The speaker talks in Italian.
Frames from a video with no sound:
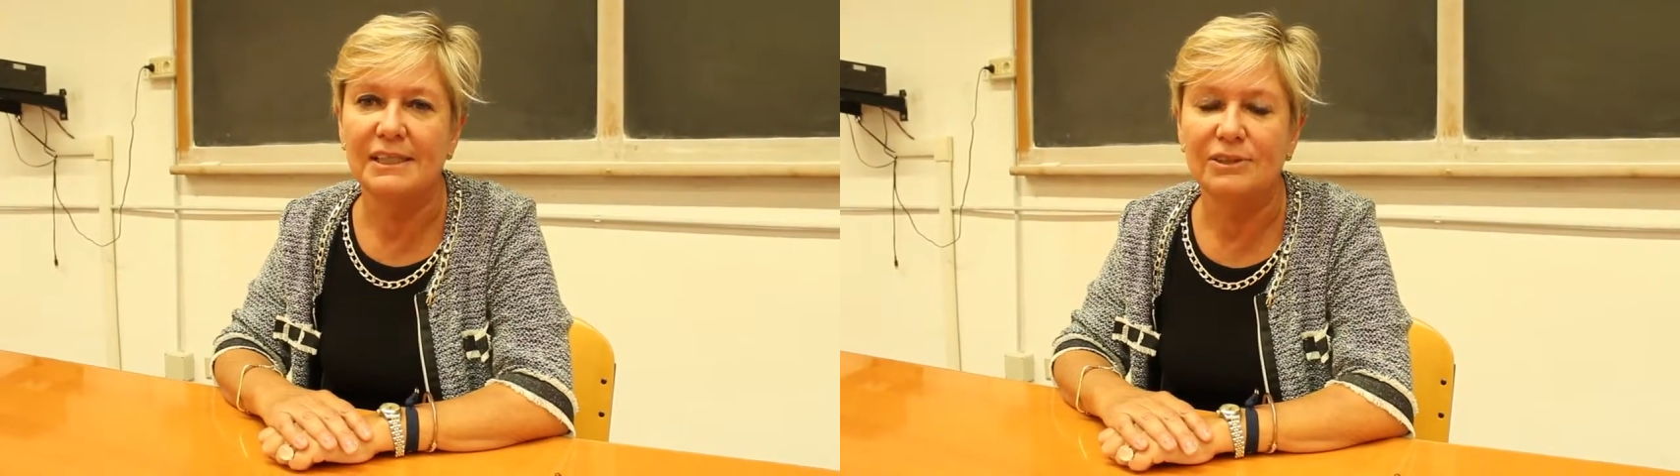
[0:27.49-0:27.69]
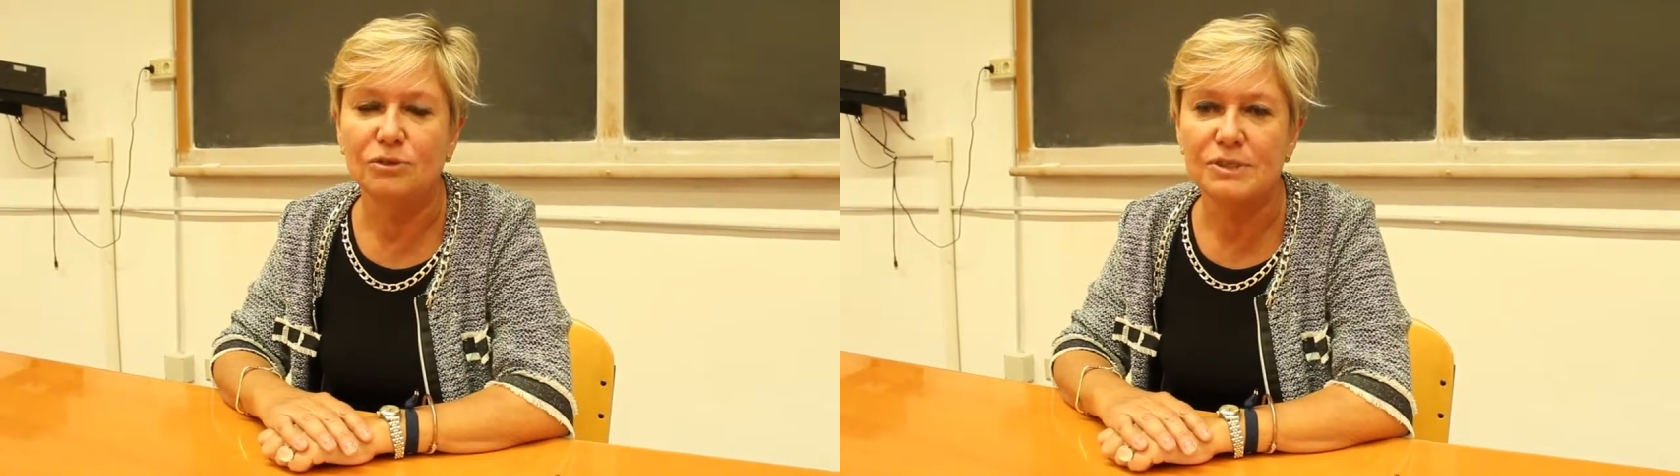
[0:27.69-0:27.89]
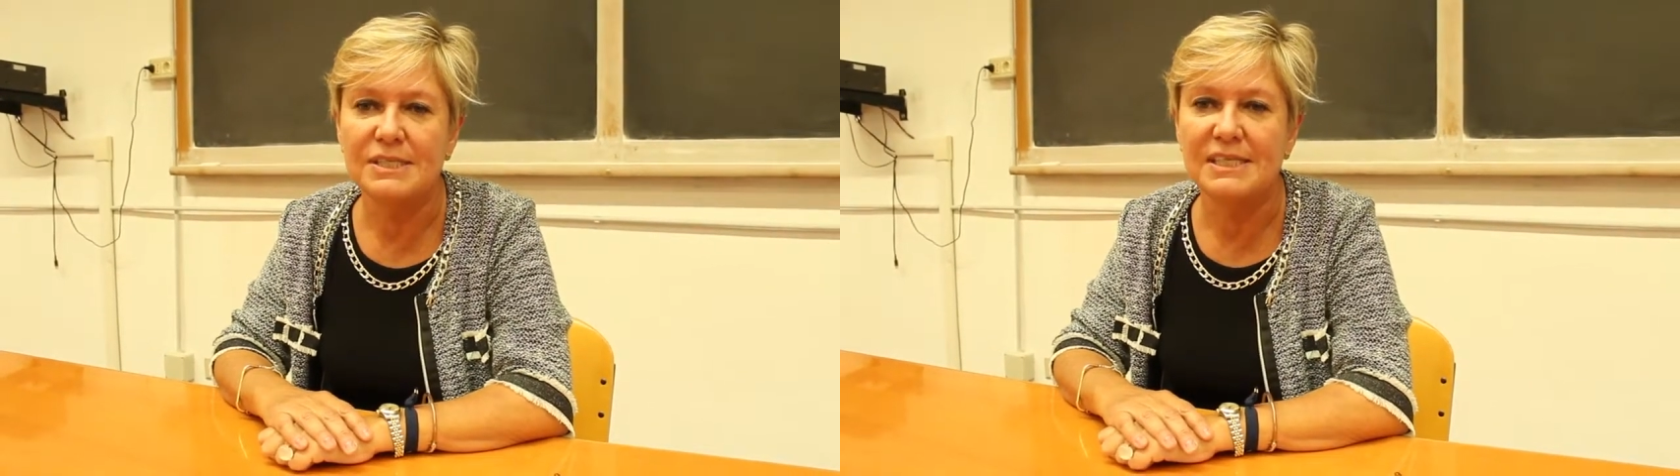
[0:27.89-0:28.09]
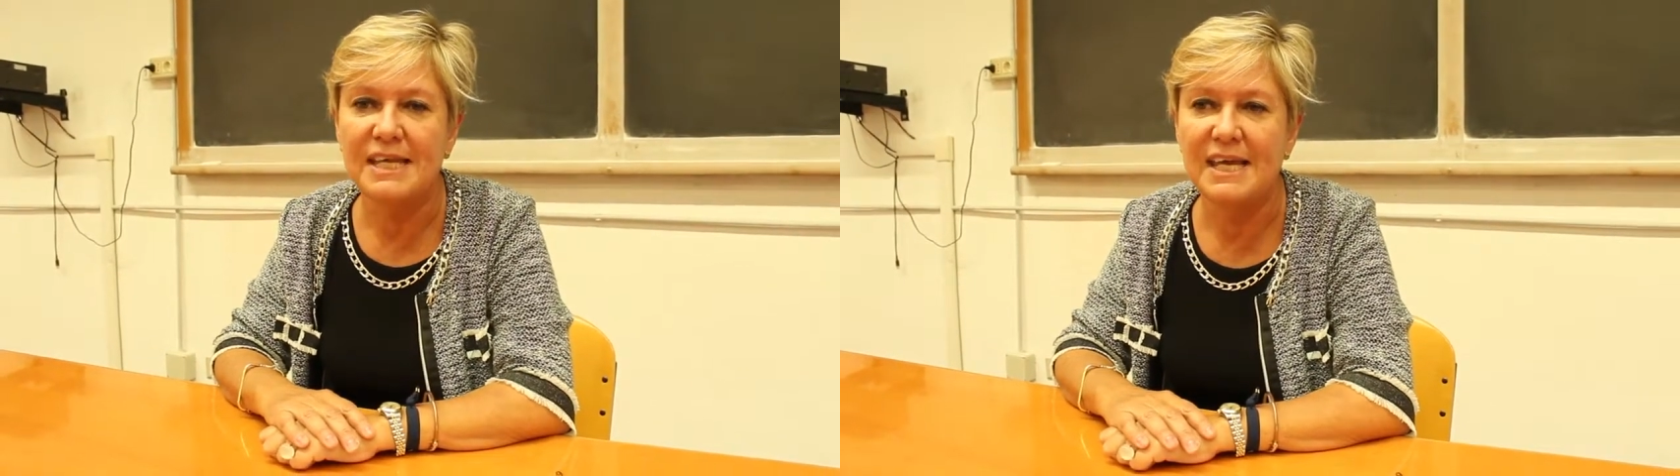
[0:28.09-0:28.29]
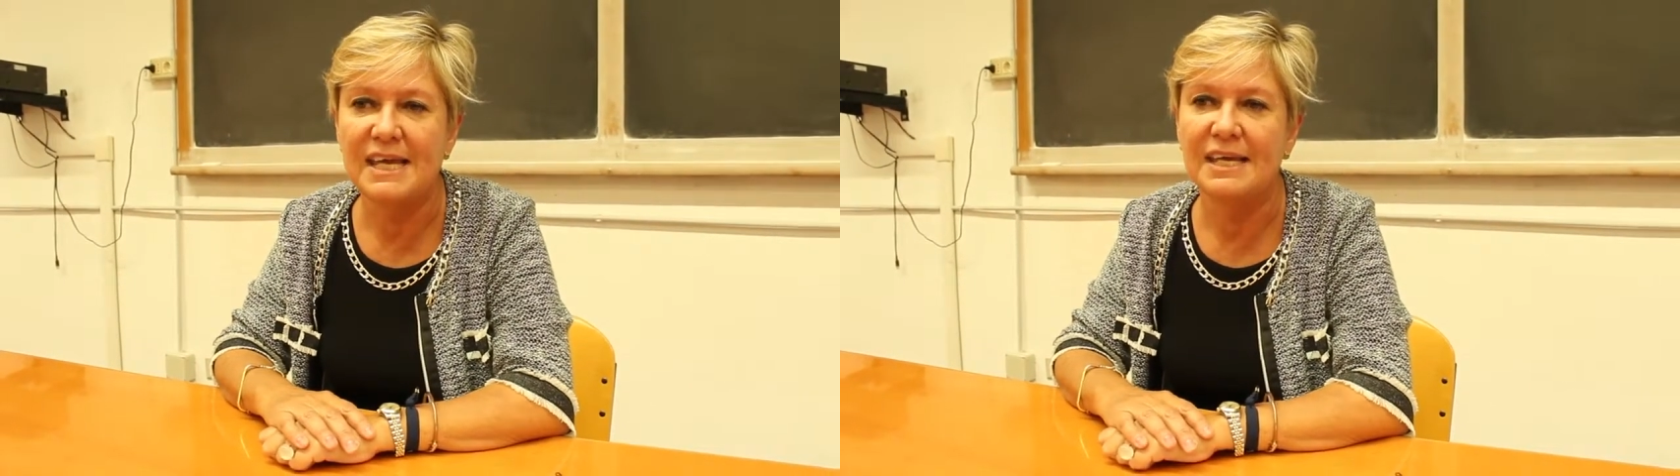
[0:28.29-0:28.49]
del
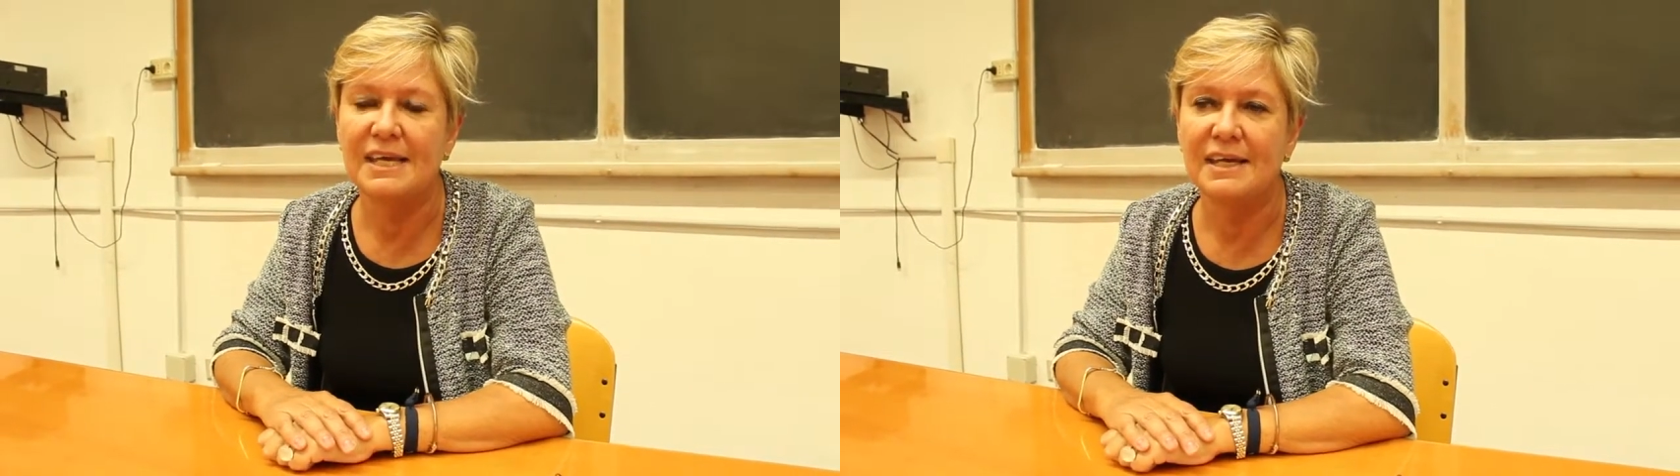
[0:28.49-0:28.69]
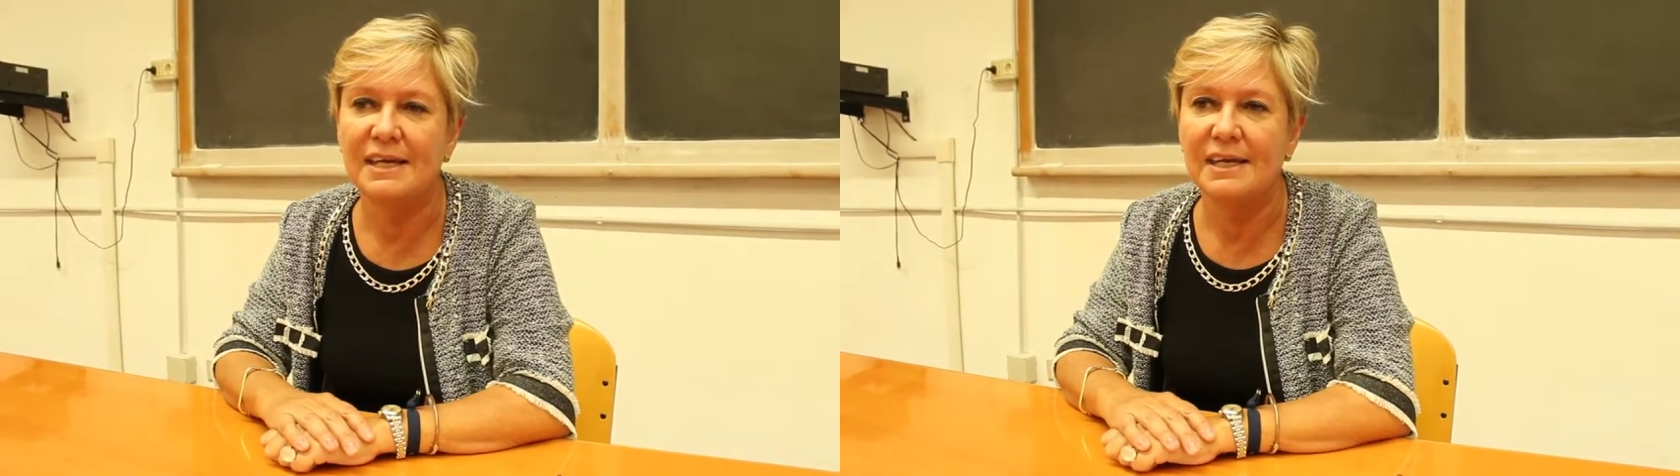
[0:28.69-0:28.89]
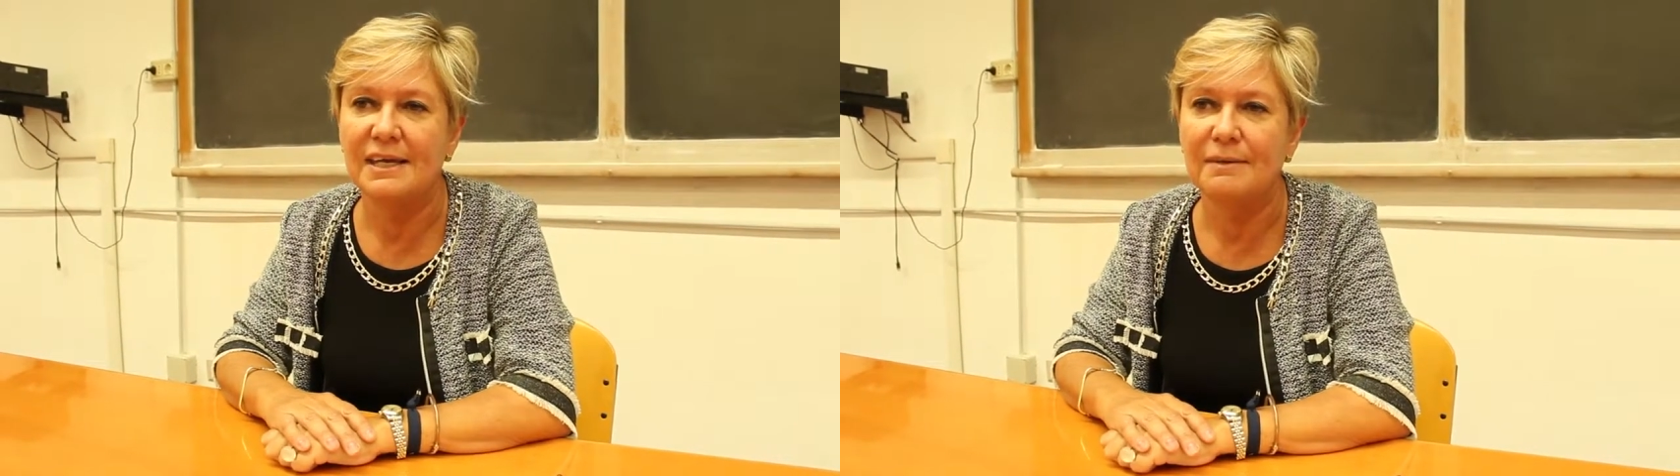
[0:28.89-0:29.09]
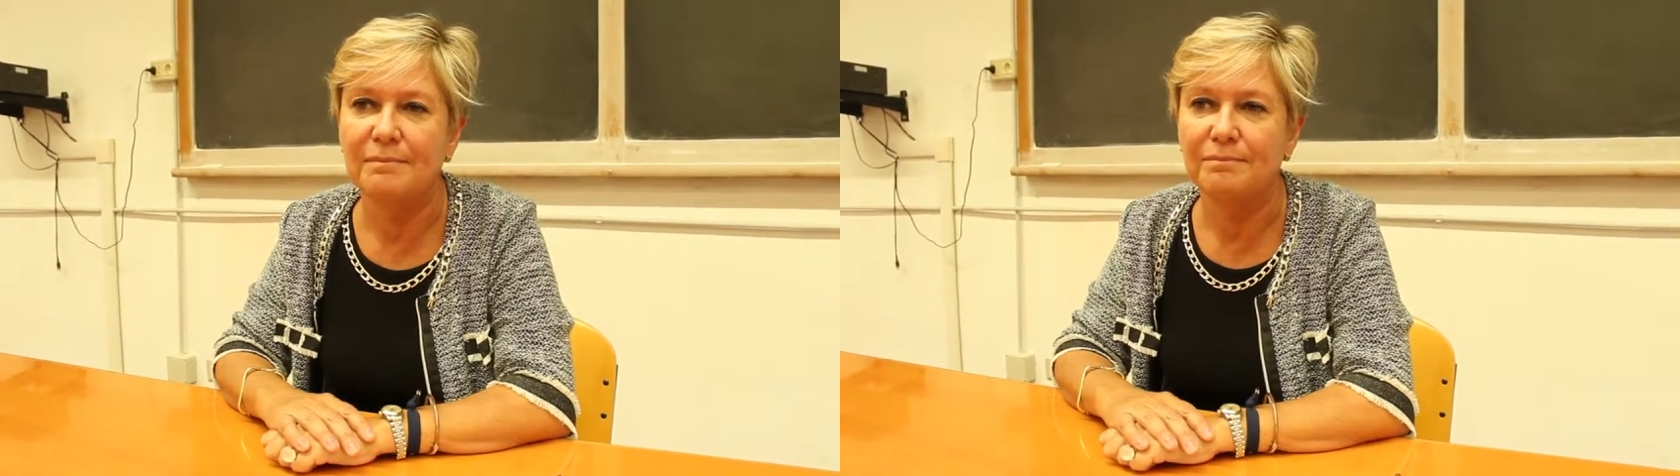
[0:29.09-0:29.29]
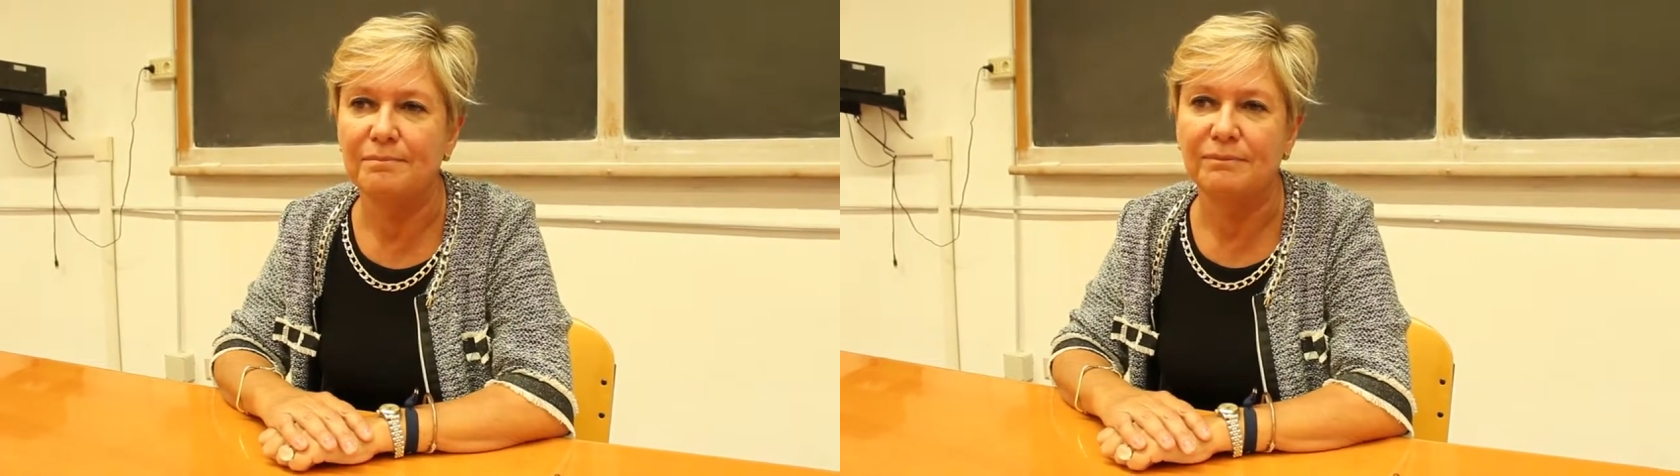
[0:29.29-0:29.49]
dossier
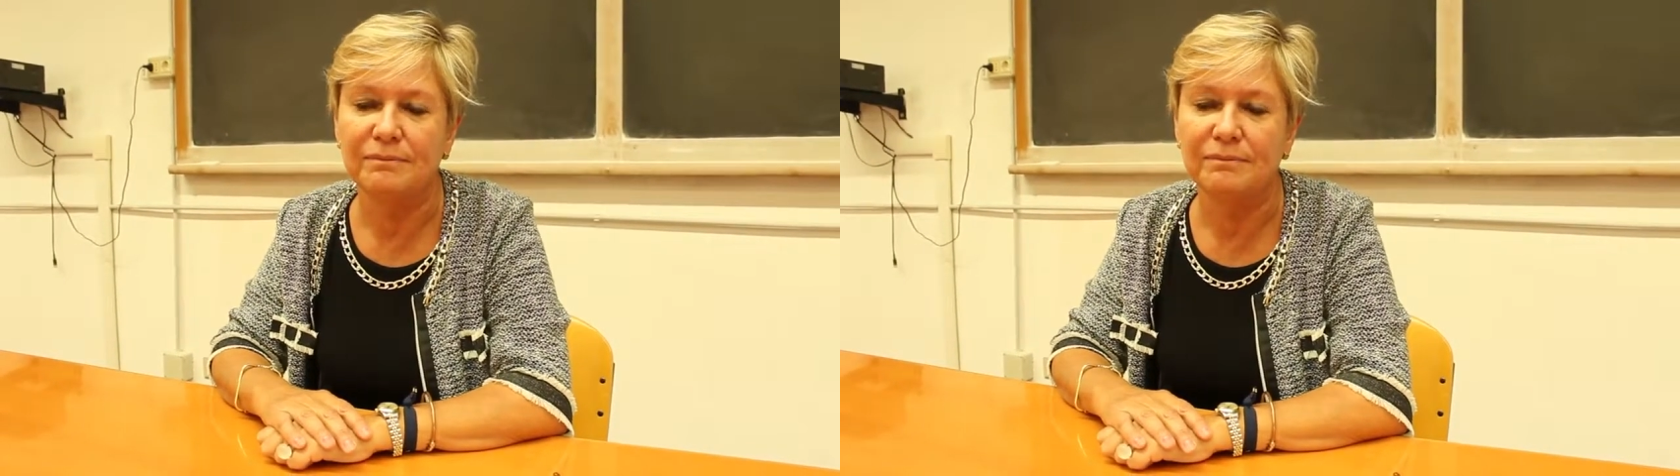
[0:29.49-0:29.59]
ehm,